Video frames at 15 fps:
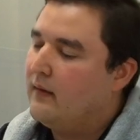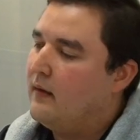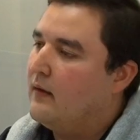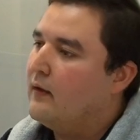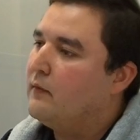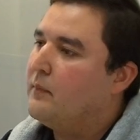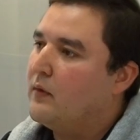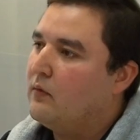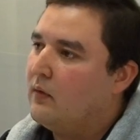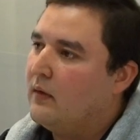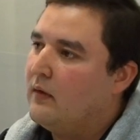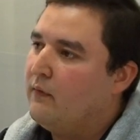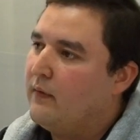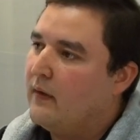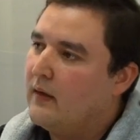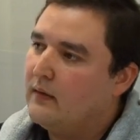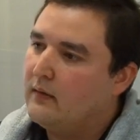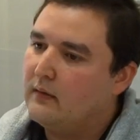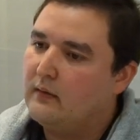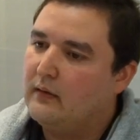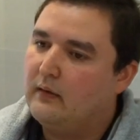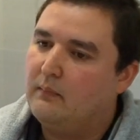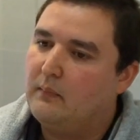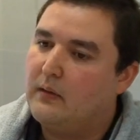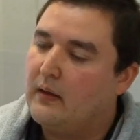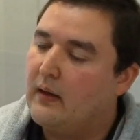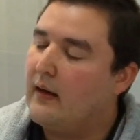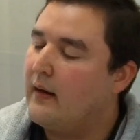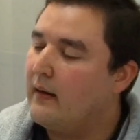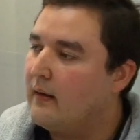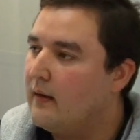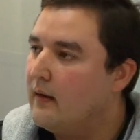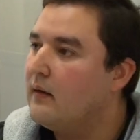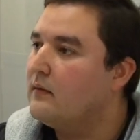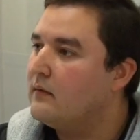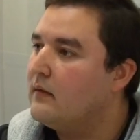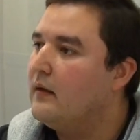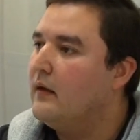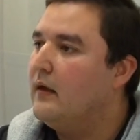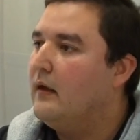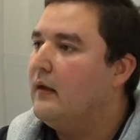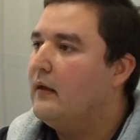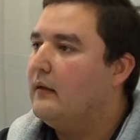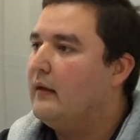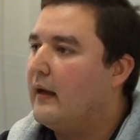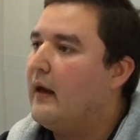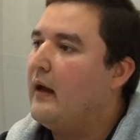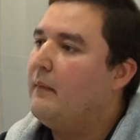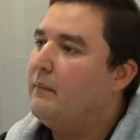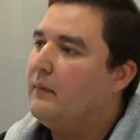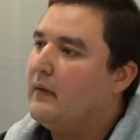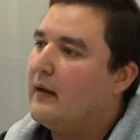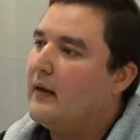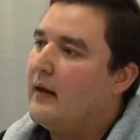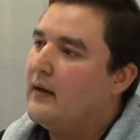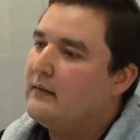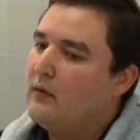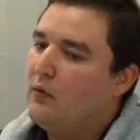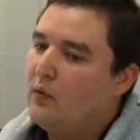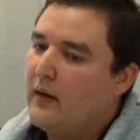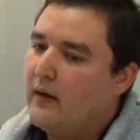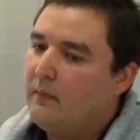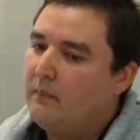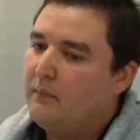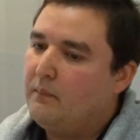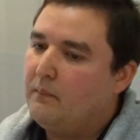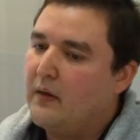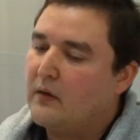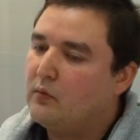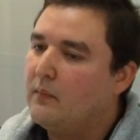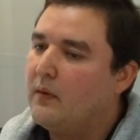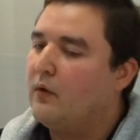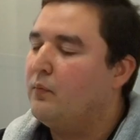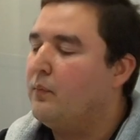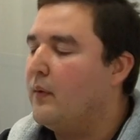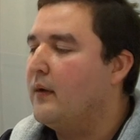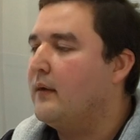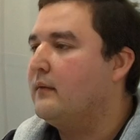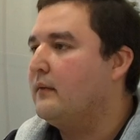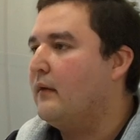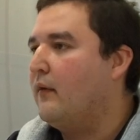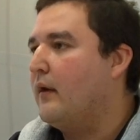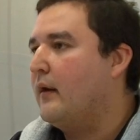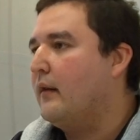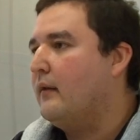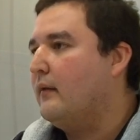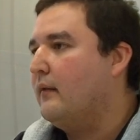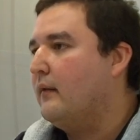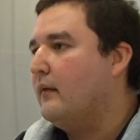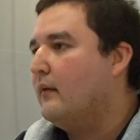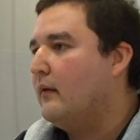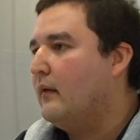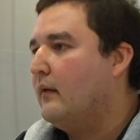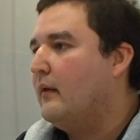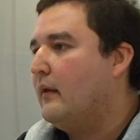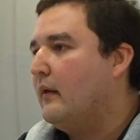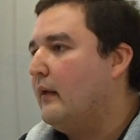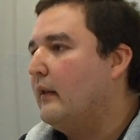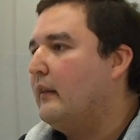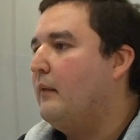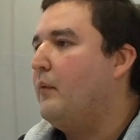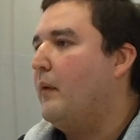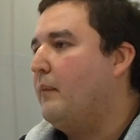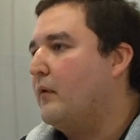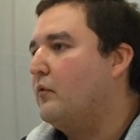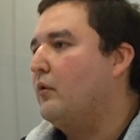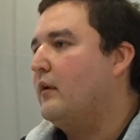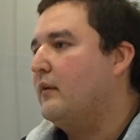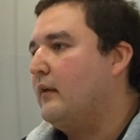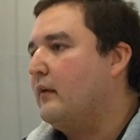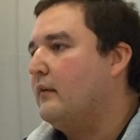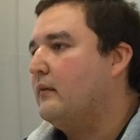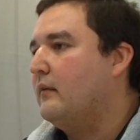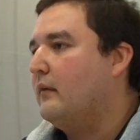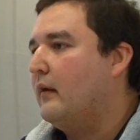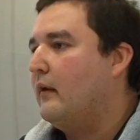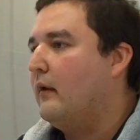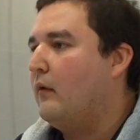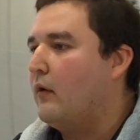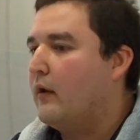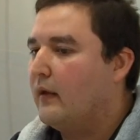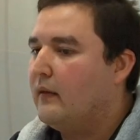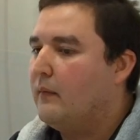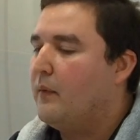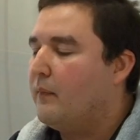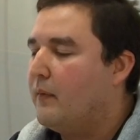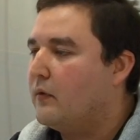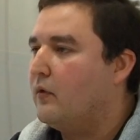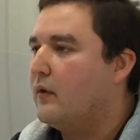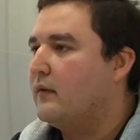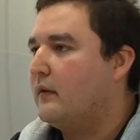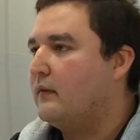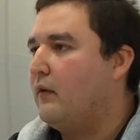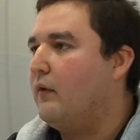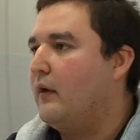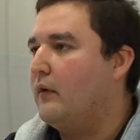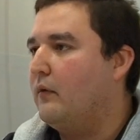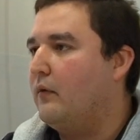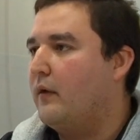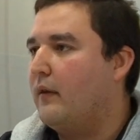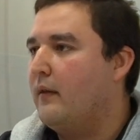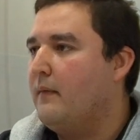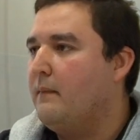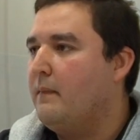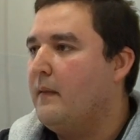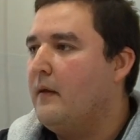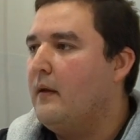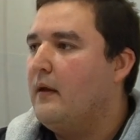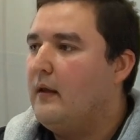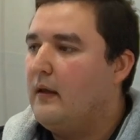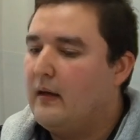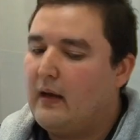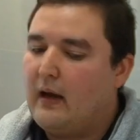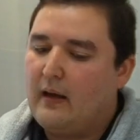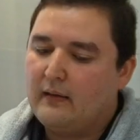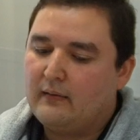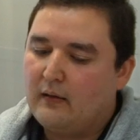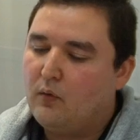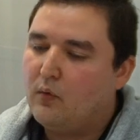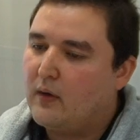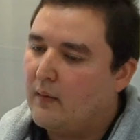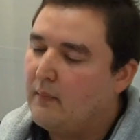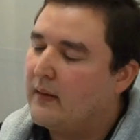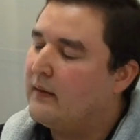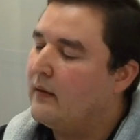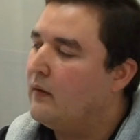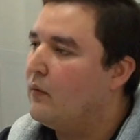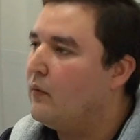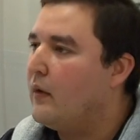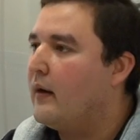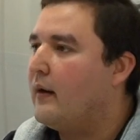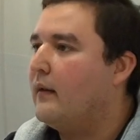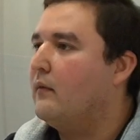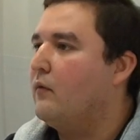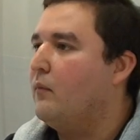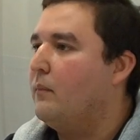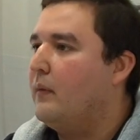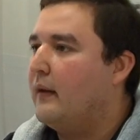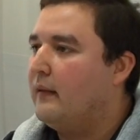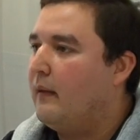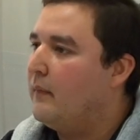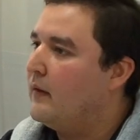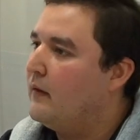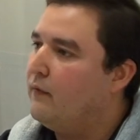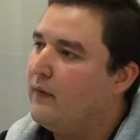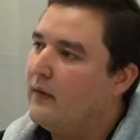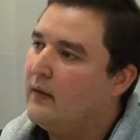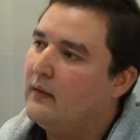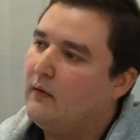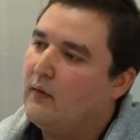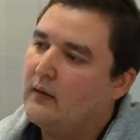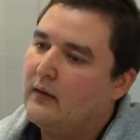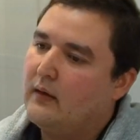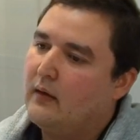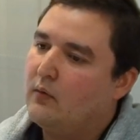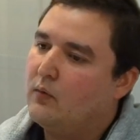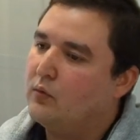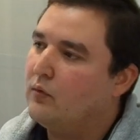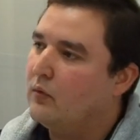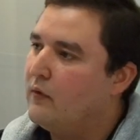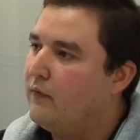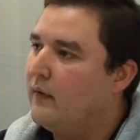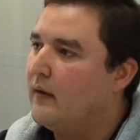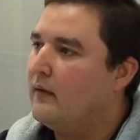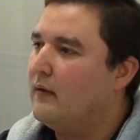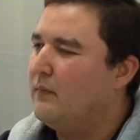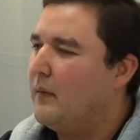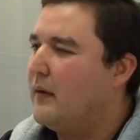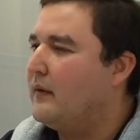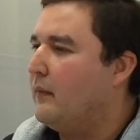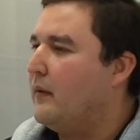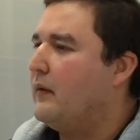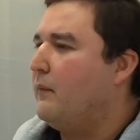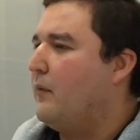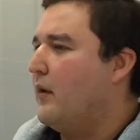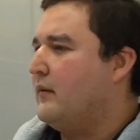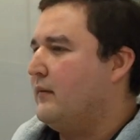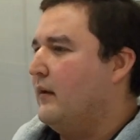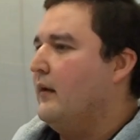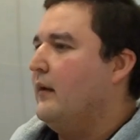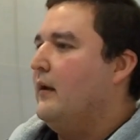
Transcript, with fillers: de 10 personas diferentes y miras las redes de cada, de cada celular, más o menos puedes saber qué tipo de persona estás, eh, con qué tipo de persona estás hablando, ¿verdad? Y cada celular va a tener una red completamente diferente, va a tener gustos diferentes, precisamente por ese